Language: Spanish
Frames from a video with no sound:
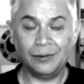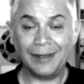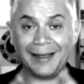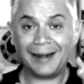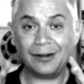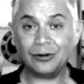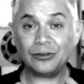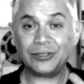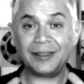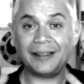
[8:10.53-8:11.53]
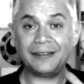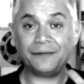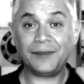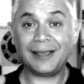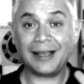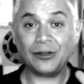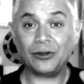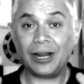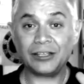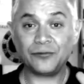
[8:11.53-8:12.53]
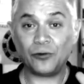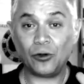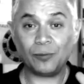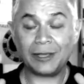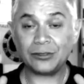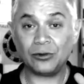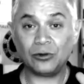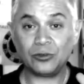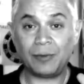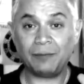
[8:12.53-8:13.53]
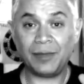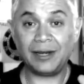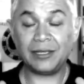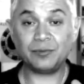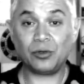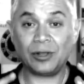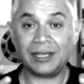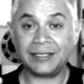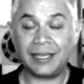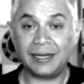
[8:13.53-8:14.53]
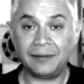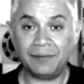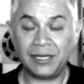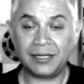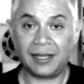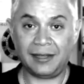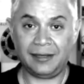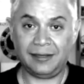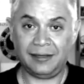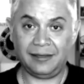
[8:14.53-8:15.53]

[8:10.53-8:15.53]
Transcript: Un guerrero no se identifica con las formas, con los papeles, porque se limita.